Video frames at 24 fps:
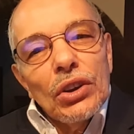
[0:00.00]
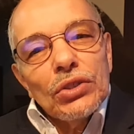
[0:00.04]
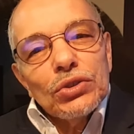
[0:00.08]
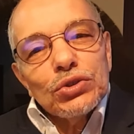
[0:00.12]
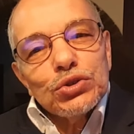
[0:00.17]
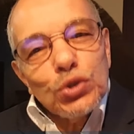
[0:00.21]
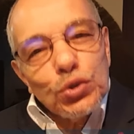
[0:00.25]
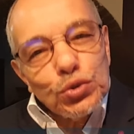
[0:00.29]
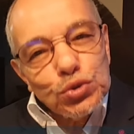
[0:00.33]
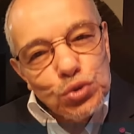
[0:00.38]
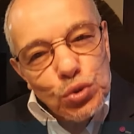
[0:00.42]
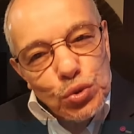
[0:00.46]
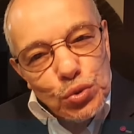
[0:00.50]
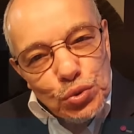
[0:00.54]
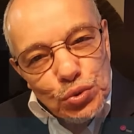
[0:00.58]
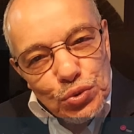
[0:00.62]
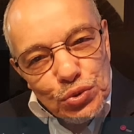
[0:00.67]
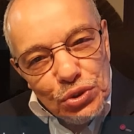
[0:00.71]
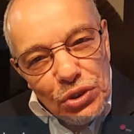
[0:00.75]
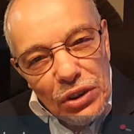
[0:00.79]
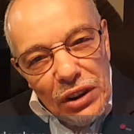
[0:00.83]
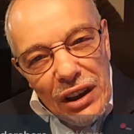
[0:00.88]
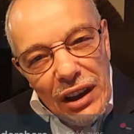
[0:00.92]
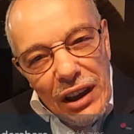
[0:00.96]
Surtout,
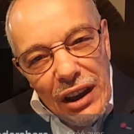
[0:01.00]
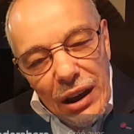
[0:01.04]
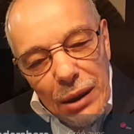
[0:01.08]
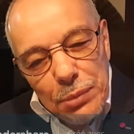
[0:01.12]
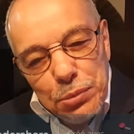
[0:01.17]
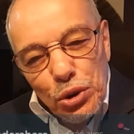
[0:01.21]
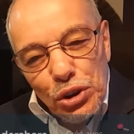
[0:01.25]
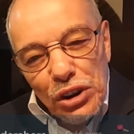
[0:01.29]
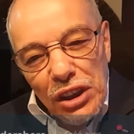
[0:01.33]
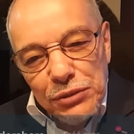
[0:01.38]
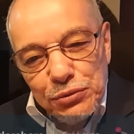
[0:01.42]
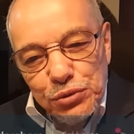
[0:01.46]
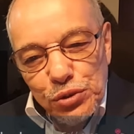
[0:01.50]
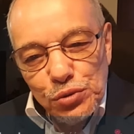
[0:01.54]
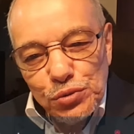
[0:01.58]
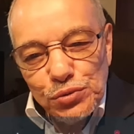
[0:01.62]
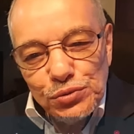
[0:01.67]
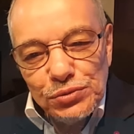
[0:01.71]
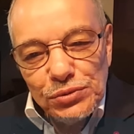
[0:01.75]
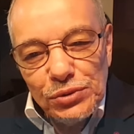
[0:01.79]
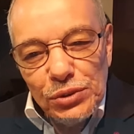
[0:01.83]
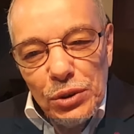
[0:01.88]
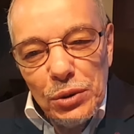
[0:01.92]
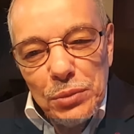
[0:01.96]
abonnez-vous
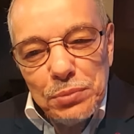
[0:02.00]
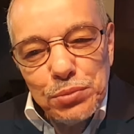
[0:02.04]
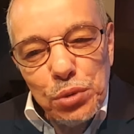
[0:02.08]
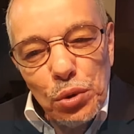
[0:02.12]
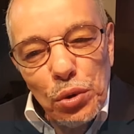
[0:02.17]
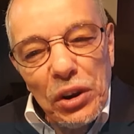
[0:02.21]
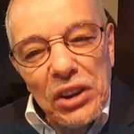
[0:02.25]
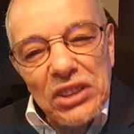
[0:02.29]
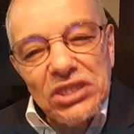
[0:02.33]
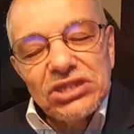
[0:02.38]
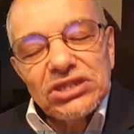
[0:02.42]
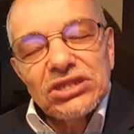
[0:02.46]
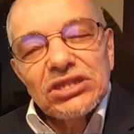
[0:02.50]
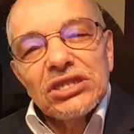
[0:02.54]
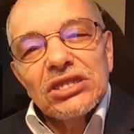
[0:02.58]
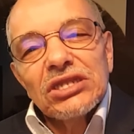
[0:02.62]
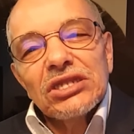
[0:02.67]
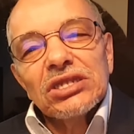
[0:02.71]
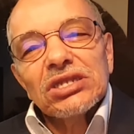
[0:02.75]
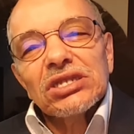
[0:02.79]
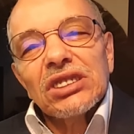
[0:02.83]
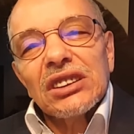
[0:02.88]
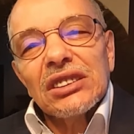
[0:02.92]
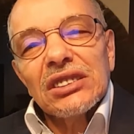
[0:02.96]
pour
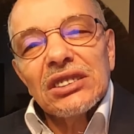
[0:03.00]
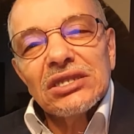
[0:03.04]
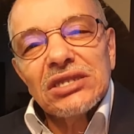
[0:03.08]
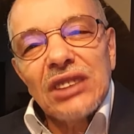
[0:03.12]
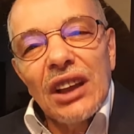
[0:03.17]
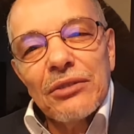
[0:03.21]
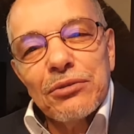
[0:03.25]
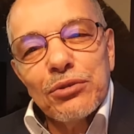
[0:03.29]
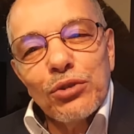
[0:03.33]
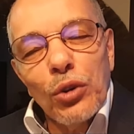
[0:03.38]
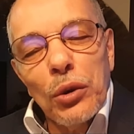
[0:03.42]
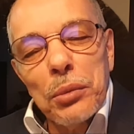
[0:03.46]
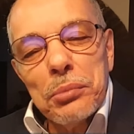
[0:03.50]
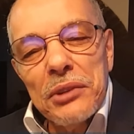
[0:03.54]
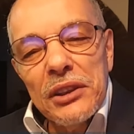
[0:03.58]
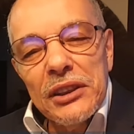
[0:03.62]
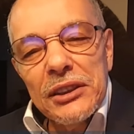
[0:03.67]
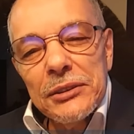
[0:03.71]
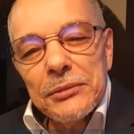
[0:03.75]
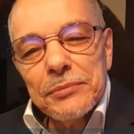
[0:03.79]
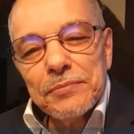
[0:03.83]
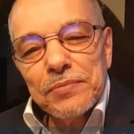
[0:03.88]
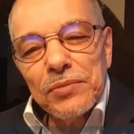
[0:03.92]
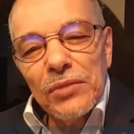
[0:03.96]
rester très
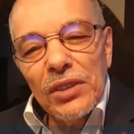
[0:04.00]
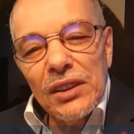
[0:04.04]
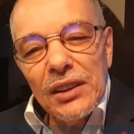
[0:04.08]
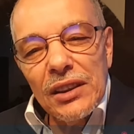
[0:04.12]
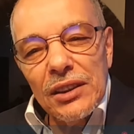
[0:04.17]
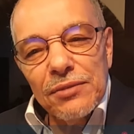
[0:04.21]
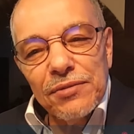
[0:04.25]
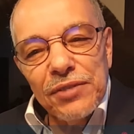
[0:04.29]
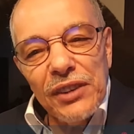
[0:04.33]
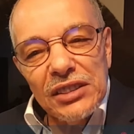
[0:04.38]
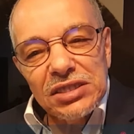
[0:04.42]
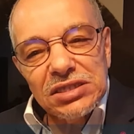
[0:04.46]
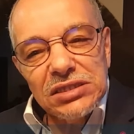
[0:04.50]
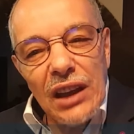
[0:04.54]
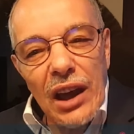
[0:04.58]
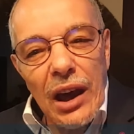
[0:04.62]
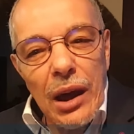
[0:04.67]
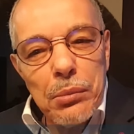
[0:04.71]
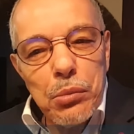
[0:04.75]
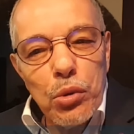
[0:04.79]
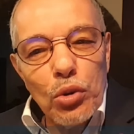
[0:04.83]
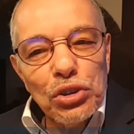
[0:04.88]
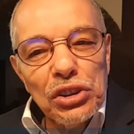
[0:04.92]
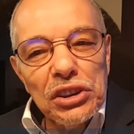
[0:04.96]
informé et faites
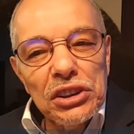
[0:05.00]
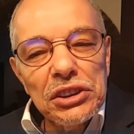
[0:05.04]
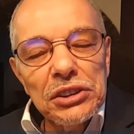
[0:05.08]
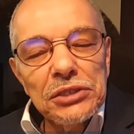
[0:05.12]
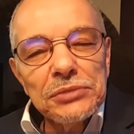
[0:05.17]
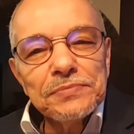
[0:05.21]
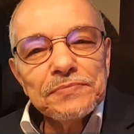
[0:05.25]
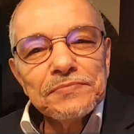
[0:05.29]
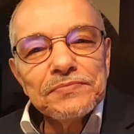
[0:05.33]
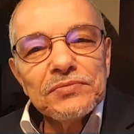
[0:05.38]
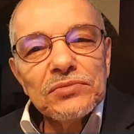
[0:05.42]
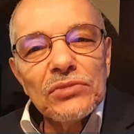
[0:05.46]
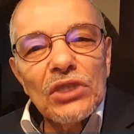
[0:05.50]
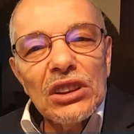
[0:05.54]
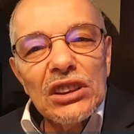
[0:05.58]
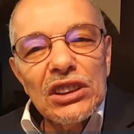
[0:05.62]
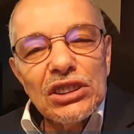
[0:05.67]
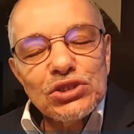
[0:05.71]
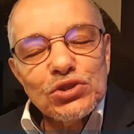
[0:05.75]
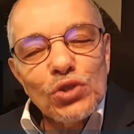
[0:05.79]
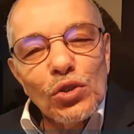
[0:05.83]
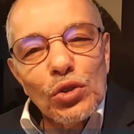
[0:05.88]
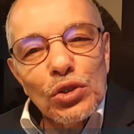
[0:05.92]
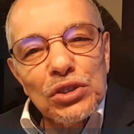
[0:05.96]
abonner les
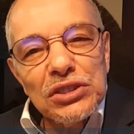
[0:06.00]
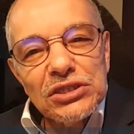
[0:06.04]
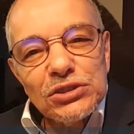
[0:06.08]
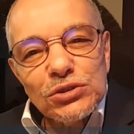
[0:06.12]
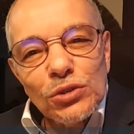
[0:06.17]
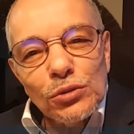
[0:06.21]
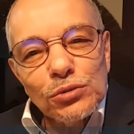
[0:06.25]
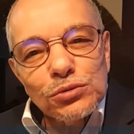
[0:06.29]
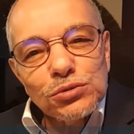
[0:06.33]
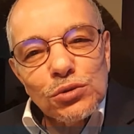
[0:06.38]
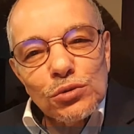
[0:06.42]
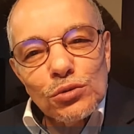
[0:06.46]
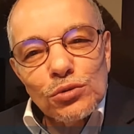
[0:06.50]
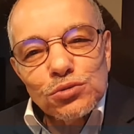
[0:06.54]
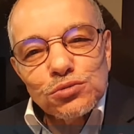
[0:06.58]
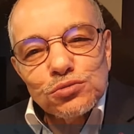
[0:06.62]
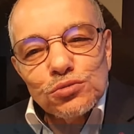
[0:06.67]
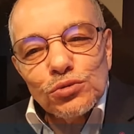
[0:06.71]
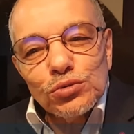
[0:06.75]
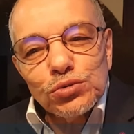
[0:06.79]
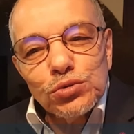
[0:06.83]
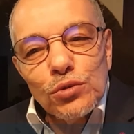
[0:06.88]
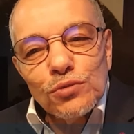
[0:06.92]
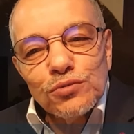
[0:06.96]
gens qui sont
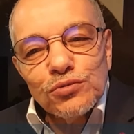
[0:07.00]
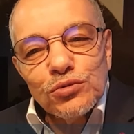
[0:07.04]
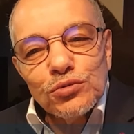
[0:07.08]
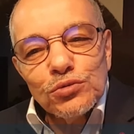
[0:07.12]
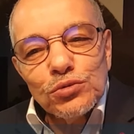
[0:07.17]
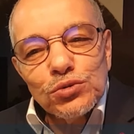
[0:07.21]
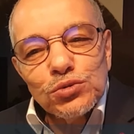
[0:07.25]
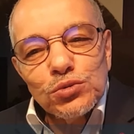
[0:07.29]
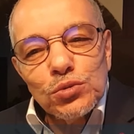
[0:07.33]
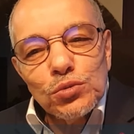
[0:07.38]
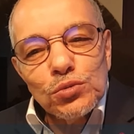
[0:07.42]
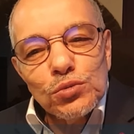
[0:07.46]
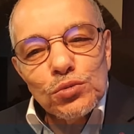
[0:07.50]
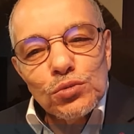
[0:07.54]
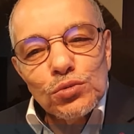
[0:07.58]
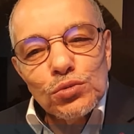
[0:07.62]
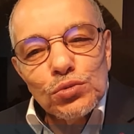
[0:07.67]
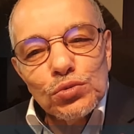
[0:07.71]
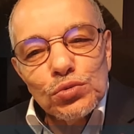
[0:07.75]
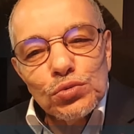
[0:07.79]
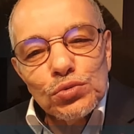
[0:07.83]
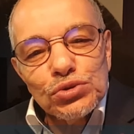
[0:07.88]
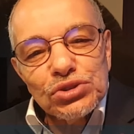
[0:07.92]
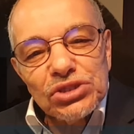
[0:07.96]
autour de vous
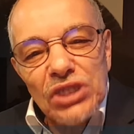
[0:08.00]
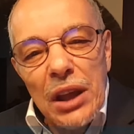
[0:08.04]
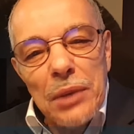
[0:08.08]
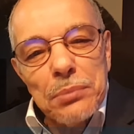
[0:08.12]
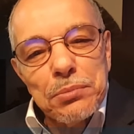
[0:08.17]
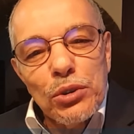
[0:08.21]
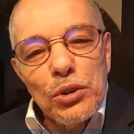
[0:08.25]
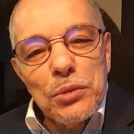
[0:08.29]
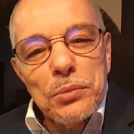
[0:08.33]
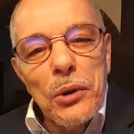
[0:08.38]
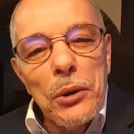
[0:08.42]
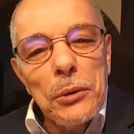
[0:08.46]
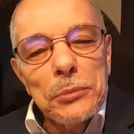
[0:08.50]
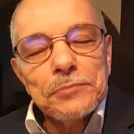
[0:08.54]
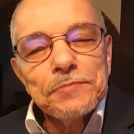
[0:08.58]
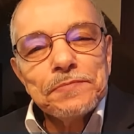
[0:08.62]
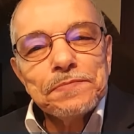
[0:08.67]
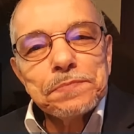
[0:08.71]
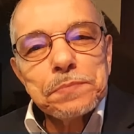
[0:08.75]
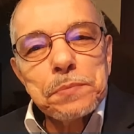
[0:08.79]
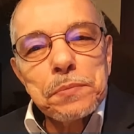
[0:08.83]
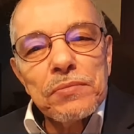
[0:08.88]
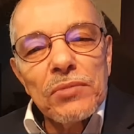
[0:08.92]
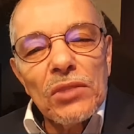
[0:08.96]
tout simplement.
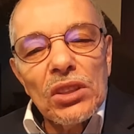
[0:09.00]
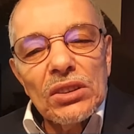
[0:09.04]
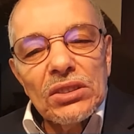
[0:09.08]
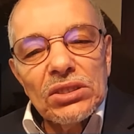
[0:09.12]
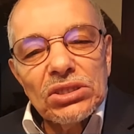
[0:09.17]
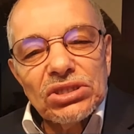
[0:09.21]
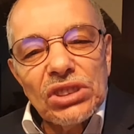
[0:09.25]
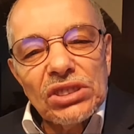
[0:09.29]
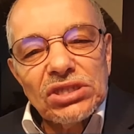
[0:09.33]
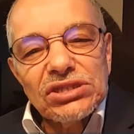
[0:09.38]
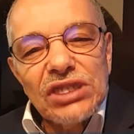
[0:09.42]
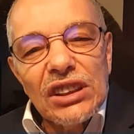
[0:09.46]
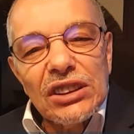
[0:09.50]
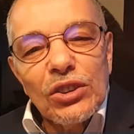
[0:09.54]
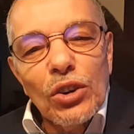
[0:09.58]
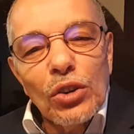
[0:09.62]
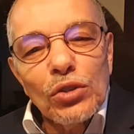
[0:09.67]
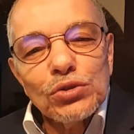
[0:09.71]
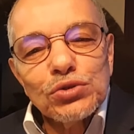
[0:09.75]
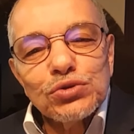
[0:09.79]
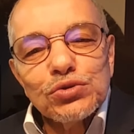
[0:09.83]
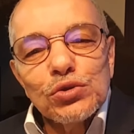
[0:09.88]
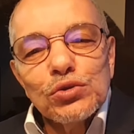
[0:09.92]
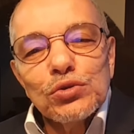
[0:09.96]
Cette
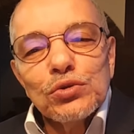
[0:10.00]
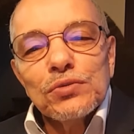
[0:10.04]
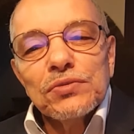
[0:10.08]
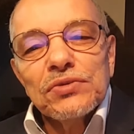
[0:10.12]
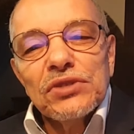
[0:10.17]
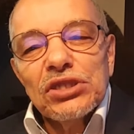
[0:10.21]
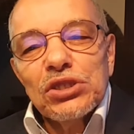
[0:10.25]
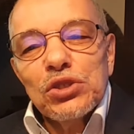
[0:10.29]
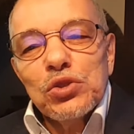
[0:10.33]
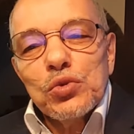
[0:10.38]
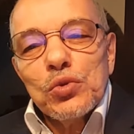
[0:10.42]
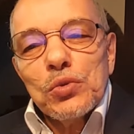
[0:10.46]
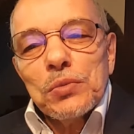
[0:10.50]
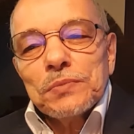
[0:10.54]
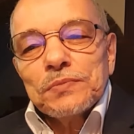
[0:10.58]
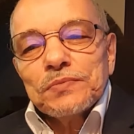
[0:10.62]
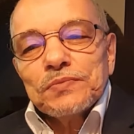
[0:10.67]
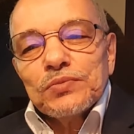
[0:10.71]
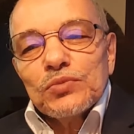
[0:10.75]
séquence vidéo